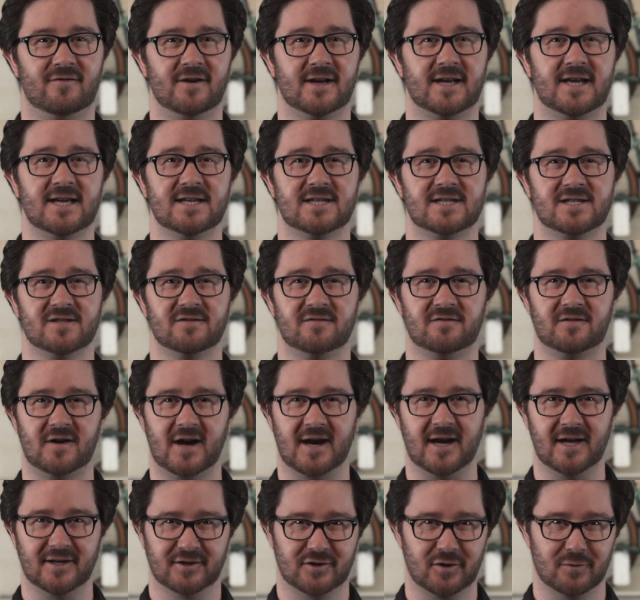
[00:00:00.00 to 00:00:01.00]
Vergiss
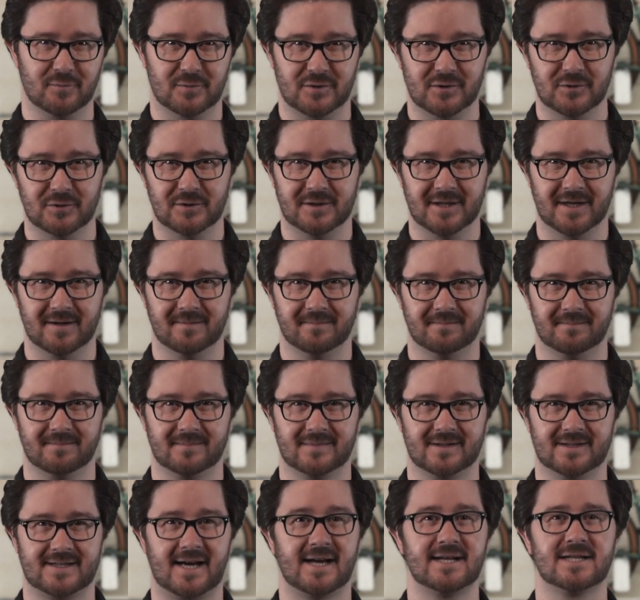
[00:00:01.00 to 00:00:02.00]
Fahrradcomputer.
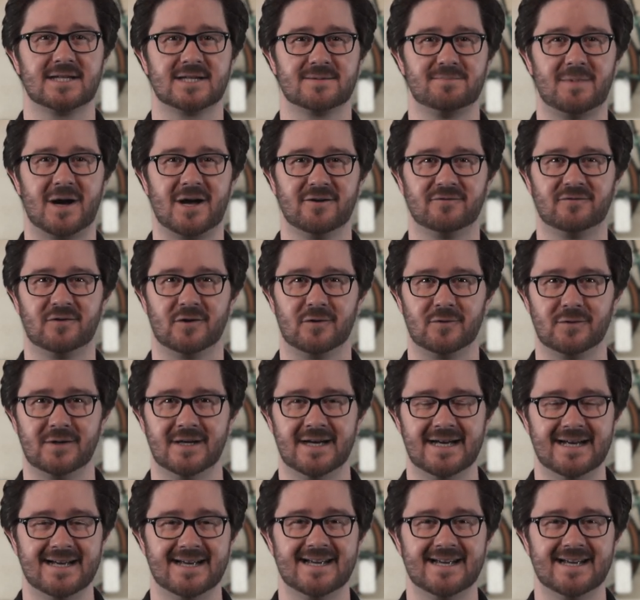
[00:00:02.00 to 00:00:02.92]
Dein Smartphone